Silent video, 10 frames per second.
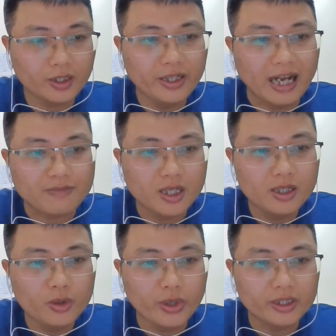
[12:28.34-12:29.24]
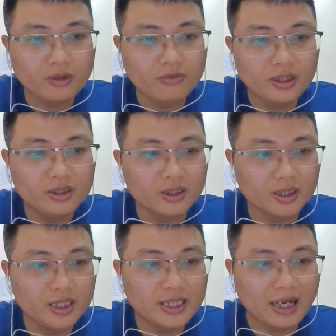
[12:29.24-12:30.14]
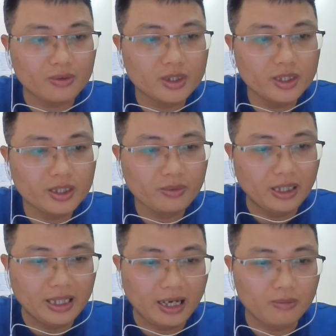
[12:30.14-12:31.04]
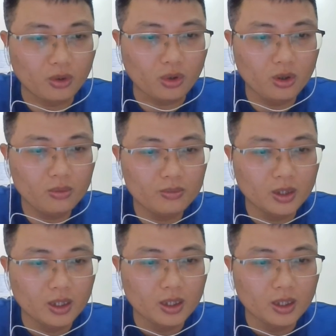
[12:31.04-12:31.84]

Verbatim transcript: khi làm sư Huệ Tông vẫn thường đi dạo chơi trong kinh thành một hôm,